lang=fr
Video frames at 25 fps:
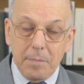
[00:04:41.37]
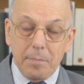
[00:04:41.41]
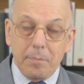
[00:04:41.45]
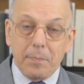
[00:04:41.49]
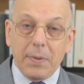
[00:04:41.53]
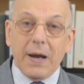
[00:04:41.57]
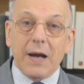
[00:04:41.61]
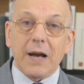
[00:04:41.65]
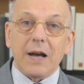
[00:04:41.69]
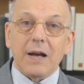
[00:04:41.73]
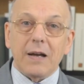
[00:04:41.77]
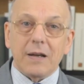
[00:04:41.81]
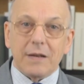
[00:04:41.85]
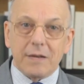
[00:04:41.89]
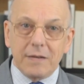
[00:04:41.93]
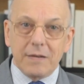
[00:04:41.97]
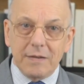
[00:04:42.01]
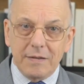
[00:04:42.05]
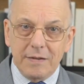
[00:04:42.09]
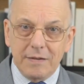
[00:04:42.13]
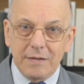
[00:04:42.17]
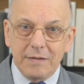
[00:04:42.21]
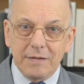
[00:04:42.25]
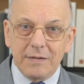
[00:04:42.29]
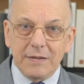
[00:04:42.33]
par
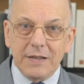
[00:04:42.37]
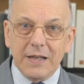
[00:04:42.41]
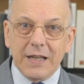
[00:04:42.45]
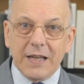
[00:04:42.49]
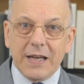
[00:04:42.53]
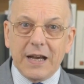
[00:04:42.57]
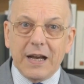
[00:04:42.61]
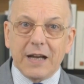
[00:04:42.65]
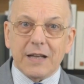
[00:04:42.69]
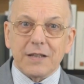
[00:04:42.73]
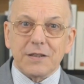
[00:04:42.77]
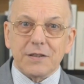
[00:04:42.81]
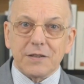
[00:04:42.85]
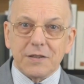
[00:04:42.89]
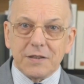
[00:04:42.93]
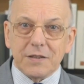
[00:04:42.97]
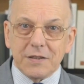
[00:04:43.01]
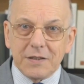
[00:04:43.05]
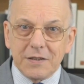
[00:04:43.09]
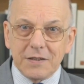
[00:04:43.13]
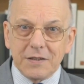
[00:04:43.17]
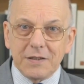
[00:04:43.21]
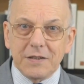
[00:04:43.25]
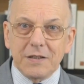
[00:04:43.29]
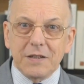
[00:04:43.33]
les grâces,
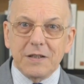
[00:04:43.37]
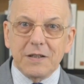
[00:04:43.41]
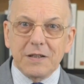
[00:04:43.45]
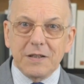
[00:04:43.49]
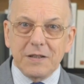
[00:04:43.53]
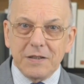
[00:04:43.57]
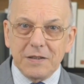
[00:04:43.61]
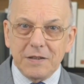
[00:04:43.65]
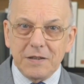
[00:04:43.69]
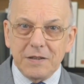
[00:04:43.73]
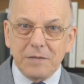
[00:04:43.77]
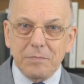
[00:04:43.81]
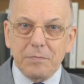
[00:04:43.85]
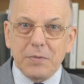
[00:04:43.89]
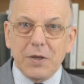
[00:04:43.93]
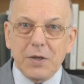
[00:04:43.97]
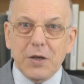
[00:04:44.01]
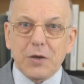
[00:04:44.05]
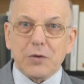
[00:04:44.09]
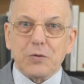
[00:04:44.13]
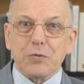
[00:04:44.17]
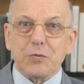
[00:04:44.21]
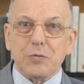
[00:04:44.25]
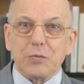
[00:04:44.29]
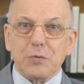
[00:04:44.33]

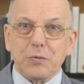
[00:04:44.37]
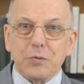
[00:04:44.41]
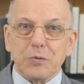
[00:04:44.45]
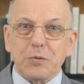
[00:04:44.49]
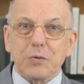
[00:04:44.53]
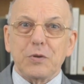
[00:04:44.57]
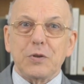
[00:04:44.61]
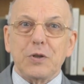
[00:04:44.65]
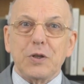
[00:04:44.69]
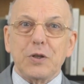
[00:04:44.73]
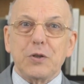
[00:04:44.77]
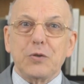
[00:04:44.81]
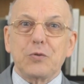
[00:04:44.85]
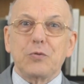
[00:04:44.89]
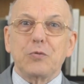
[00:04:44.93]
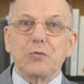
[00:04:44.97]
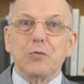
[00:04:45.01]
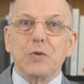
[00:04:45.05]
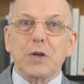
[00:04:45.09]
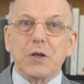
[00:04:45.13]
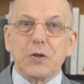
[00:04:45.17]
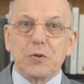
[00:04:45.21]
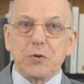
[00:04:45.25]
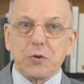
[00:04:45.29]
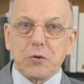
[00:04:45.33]
bien sûr, et sous
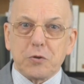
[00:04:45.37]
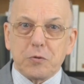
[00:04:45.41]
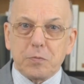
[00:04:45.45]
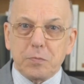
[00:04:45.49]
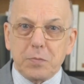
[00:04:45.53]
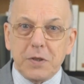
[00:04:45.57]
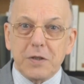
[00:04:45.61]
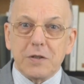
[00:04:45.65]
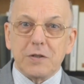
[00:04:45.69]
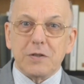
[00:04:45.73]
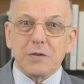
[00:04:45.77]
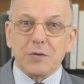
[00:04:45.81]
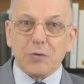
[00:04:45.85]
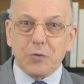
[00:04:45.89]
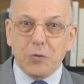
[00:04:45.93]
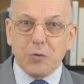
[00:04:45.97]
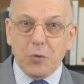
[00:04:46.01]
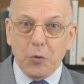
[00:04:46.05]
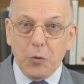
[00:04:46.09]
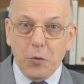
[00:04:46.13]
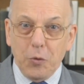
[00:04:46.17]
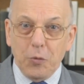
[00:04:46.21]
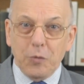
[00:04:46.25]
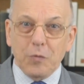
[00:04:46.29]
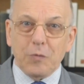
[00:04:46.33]
les auspices
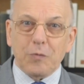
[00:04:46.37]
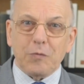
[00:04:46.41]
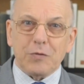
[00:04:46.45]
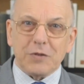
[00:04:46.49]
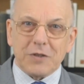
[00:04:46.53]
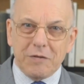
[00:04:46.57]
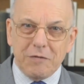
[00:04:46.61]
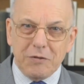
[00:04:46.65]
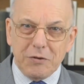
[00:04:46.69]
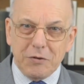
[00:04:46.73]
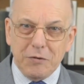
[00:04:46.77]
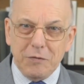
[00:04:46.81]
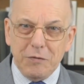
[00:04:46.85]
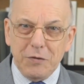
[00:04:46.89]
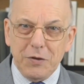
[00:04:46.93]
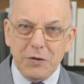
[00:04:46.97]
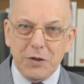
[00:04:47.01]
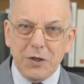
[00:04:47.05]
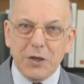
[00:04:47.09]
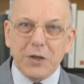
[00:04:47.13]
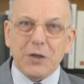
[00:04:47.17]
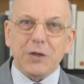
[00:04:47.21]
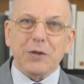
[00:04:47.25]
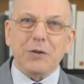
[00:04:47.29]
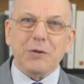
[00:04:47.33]
de, vous avez
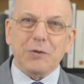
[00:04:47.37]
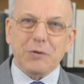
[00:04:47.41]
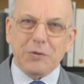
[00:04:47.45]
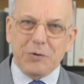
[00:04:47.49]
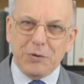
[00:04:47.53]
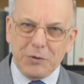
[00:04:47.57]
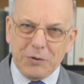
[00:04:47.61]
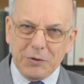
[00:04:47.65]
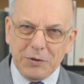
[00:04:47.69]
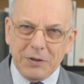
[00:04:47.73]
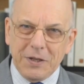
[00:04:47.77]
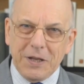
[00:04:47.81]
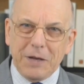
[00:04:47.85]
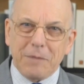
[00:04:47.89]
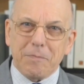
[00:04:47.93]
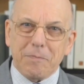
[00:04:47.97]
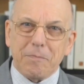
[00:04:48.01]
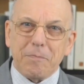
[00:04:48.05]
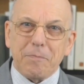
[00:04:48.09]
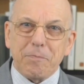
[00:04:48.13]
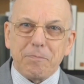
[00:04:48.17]
deviné, de Notre-Dame.